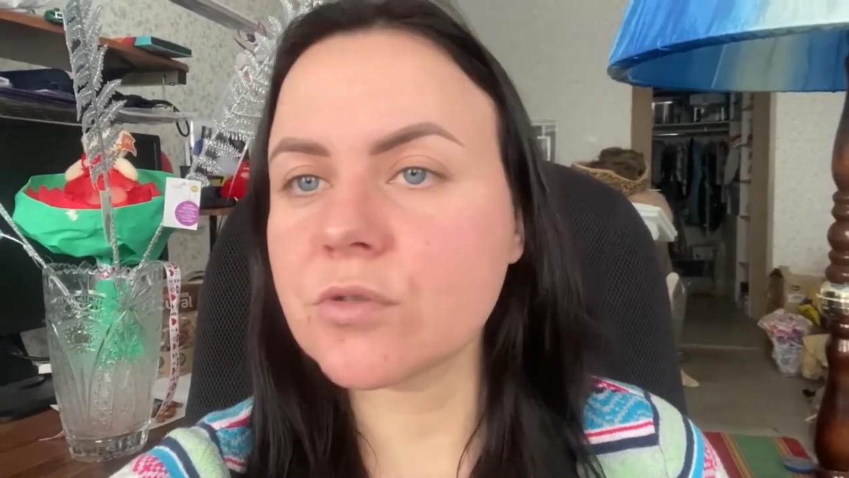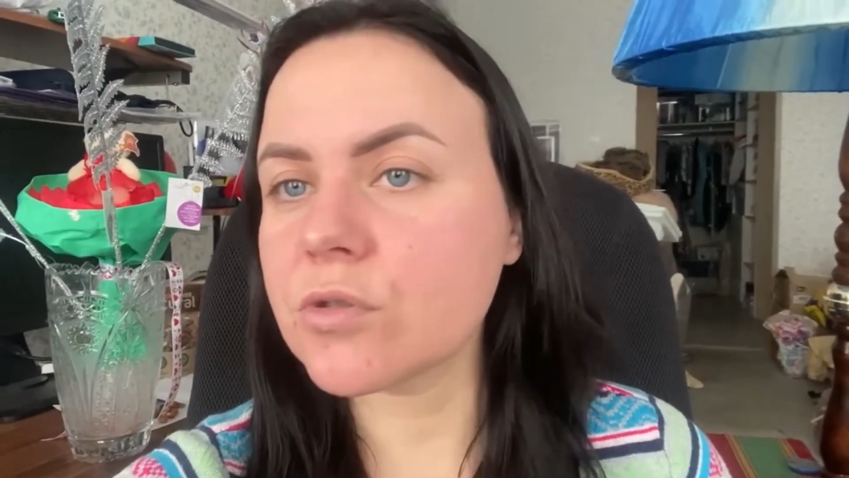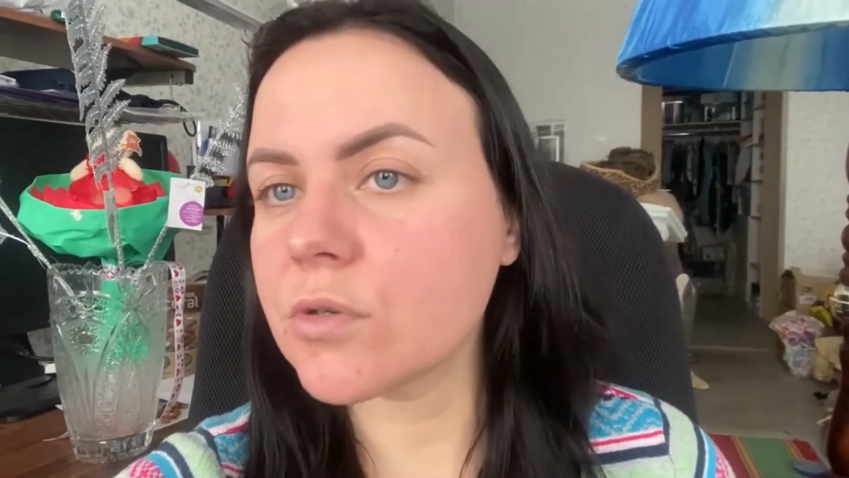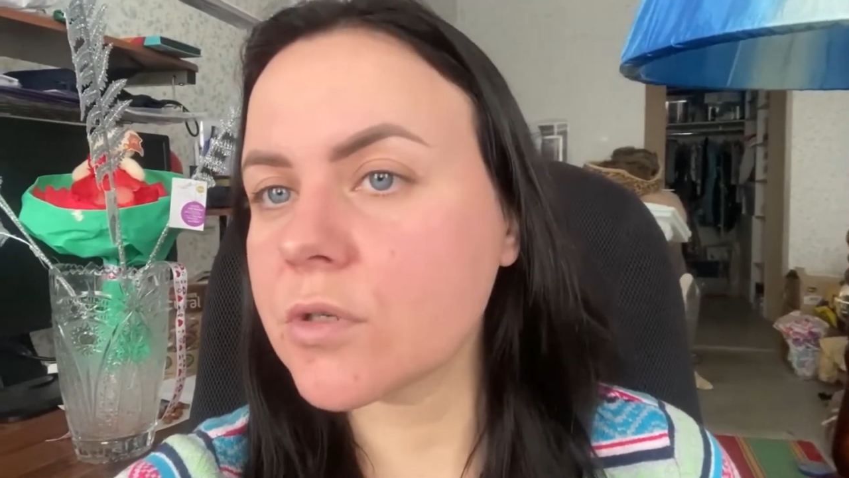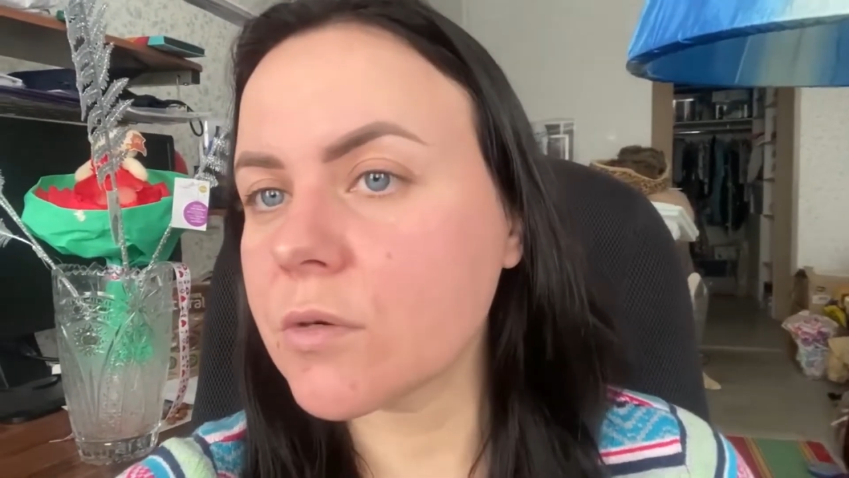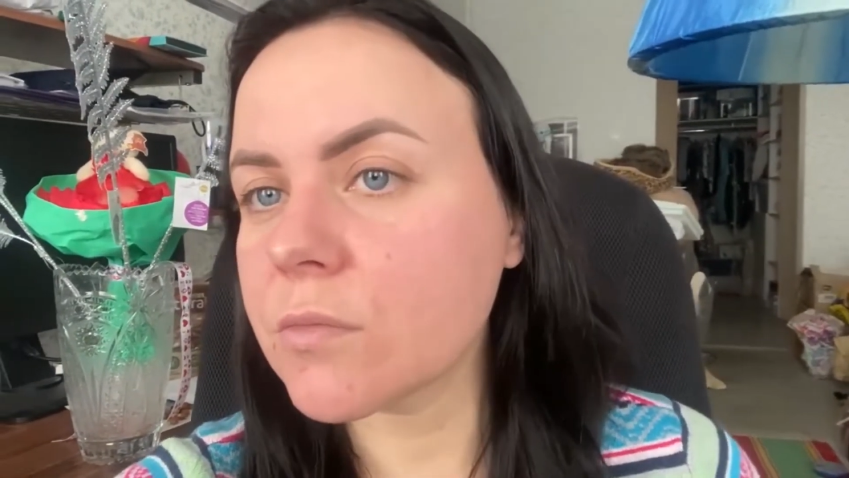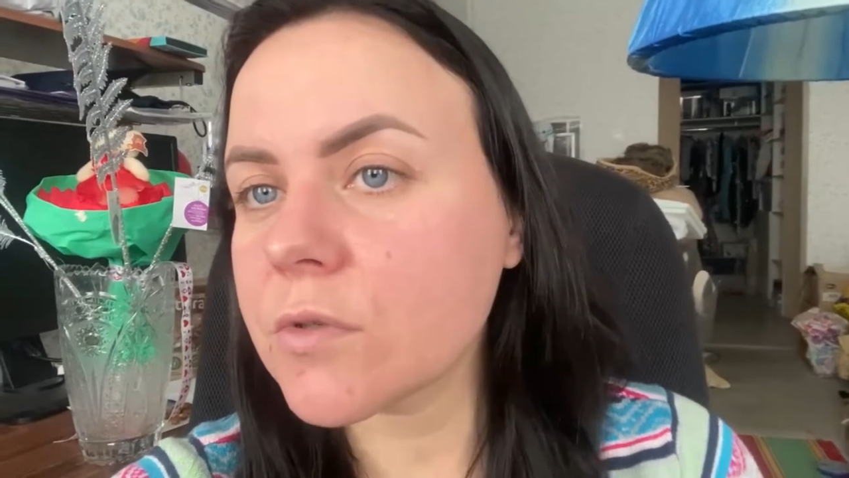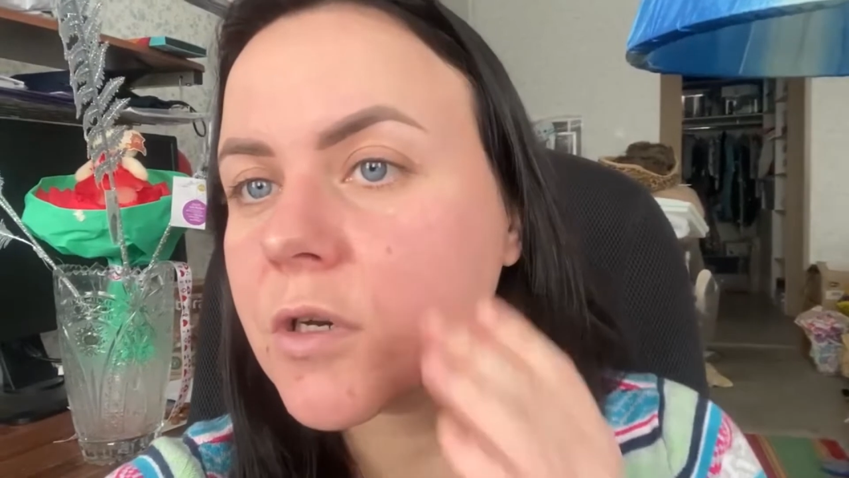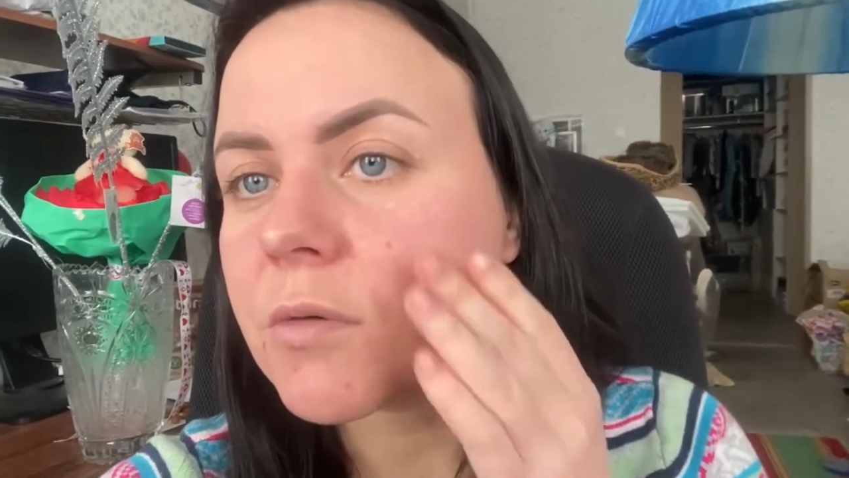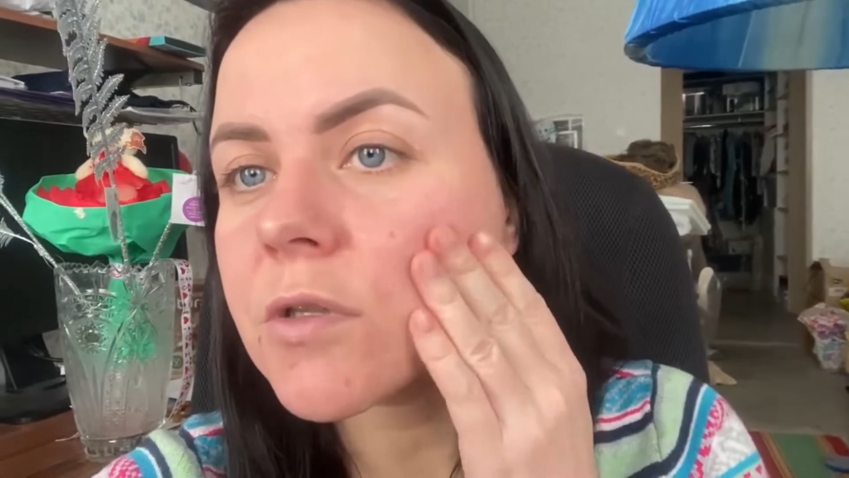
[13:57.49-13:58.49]
ничего я не,
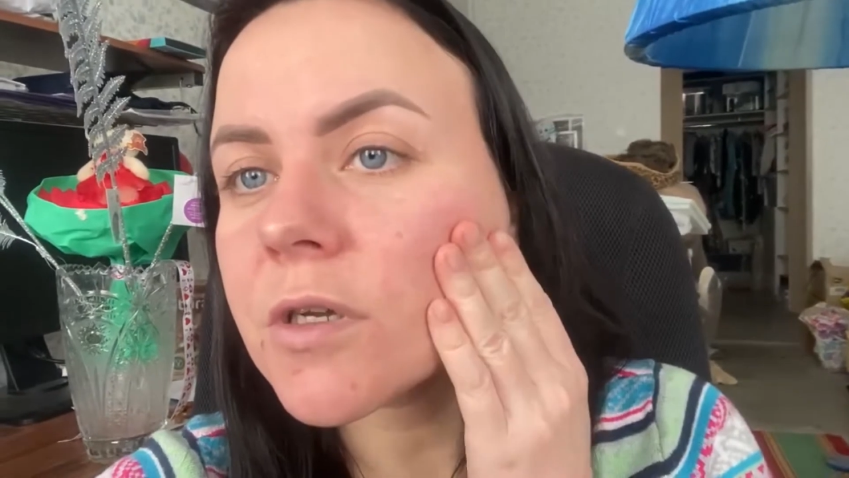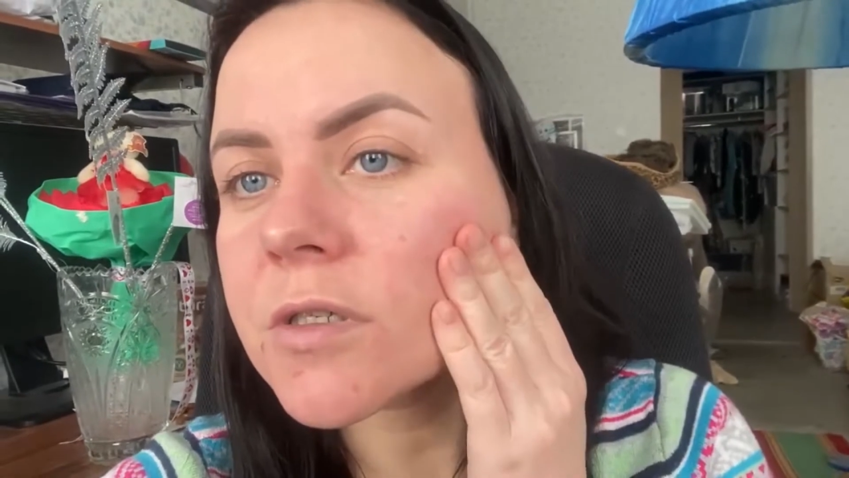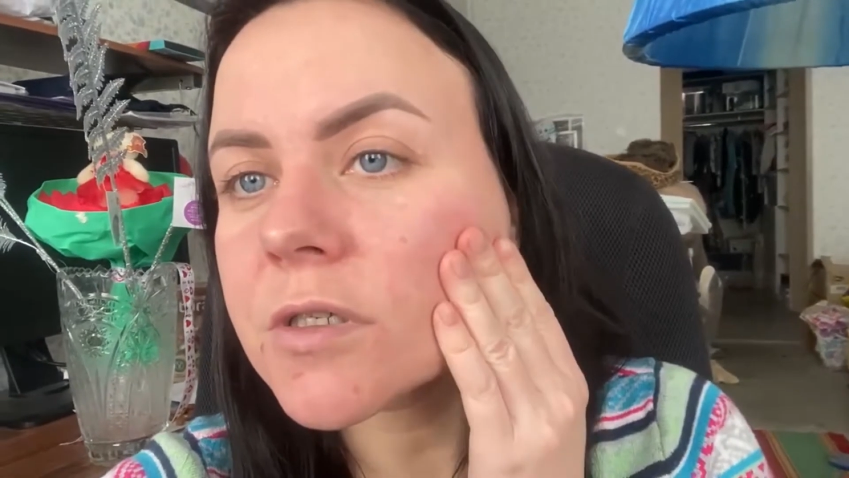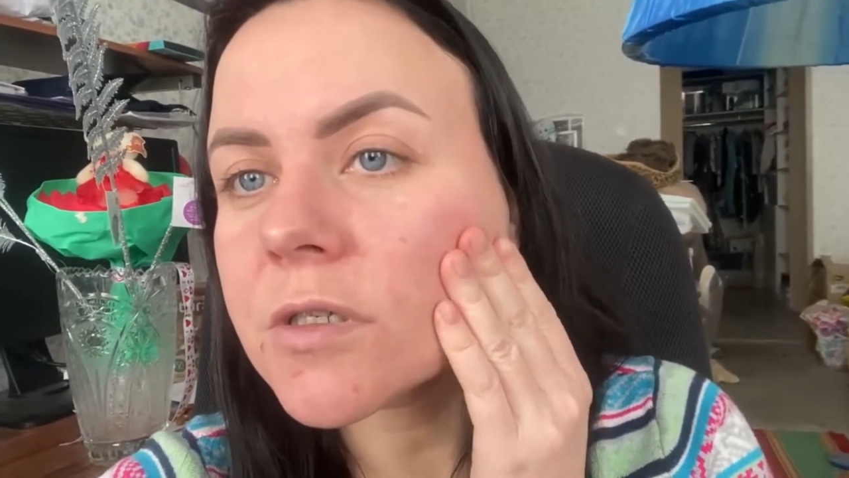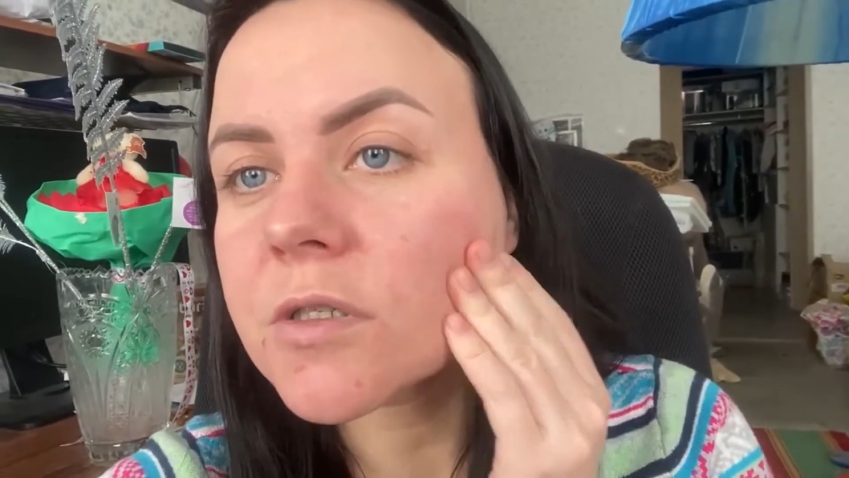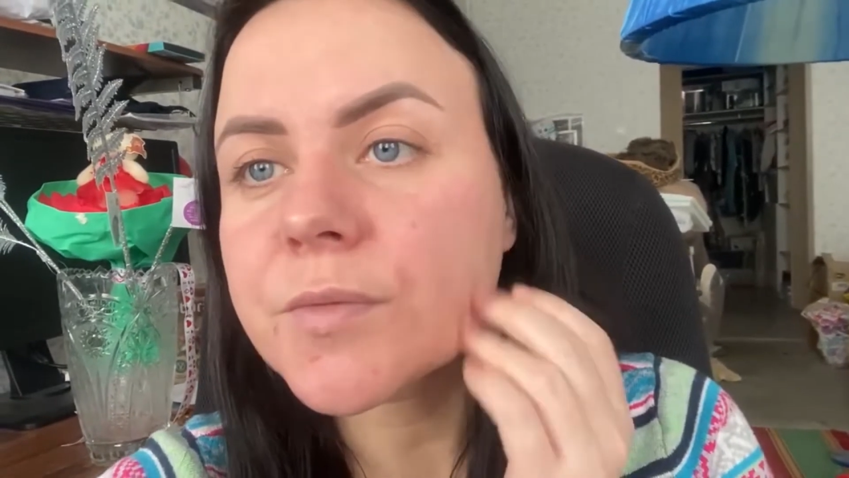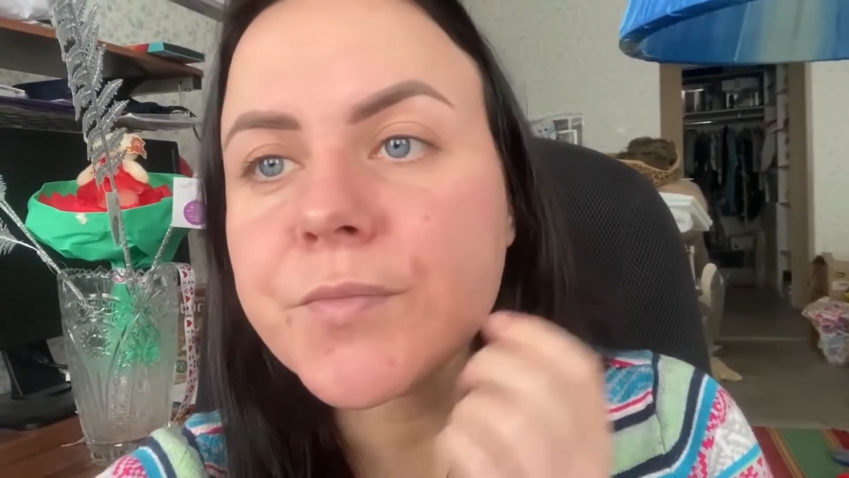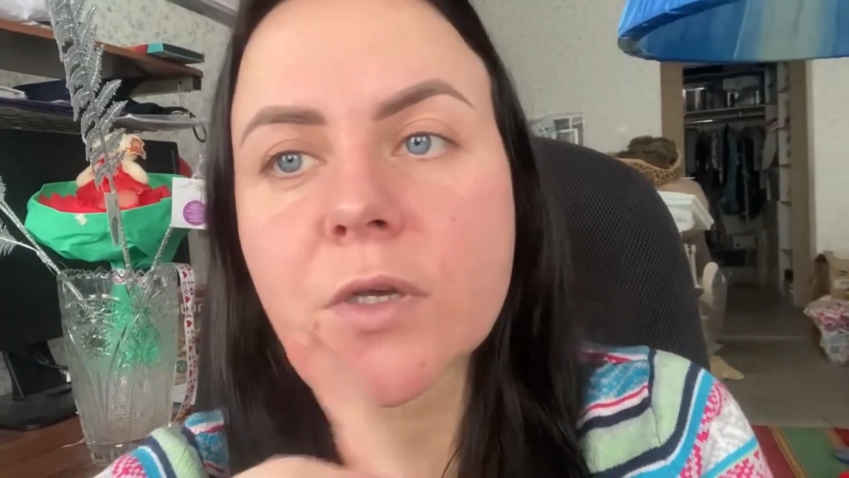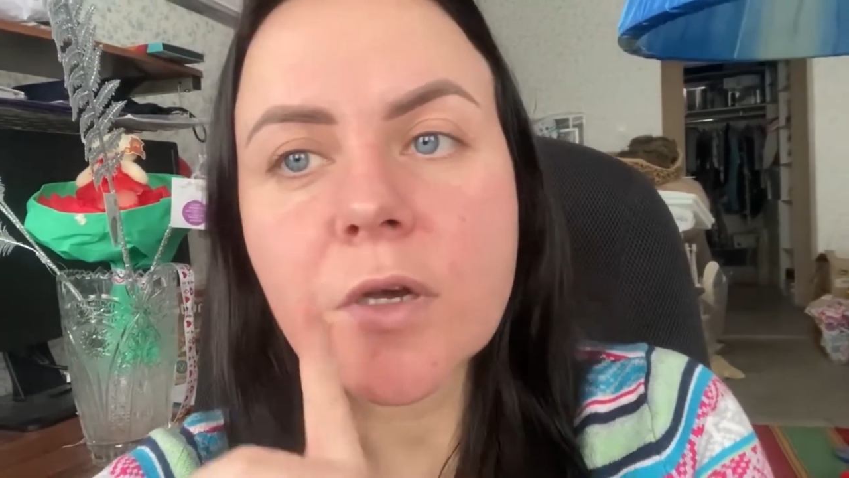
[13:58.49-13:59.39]
не омолодилась.